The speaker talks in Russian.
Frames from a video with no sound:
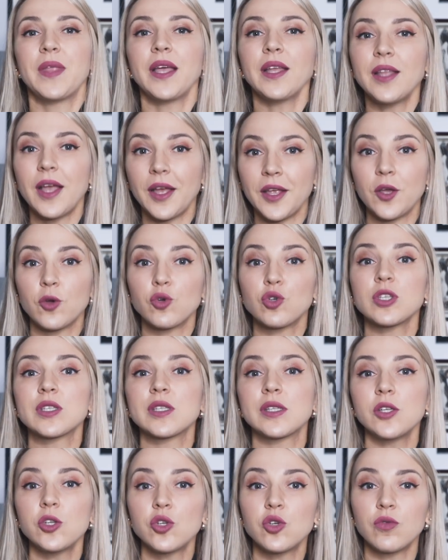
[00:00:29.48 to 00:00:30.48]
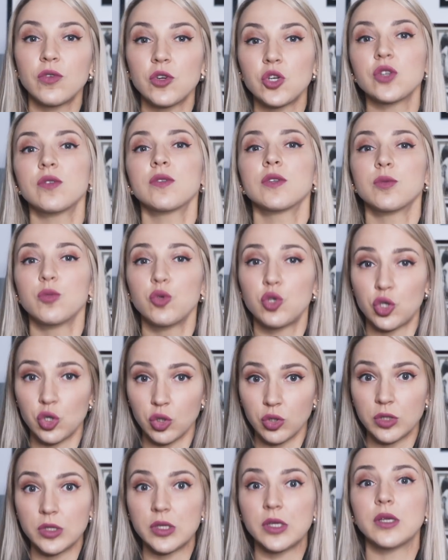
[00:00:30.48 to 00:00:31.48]
Да-да, я уже слышу ваши
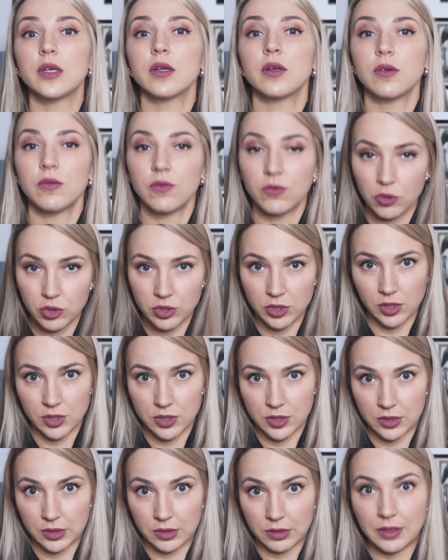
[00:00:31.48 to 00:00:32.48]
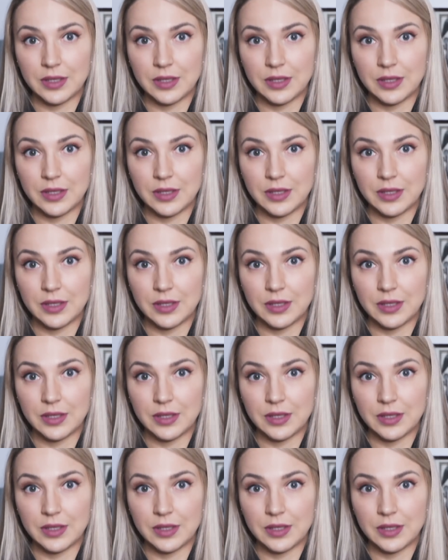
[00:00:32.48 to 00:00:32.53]
возмущенные возгласы.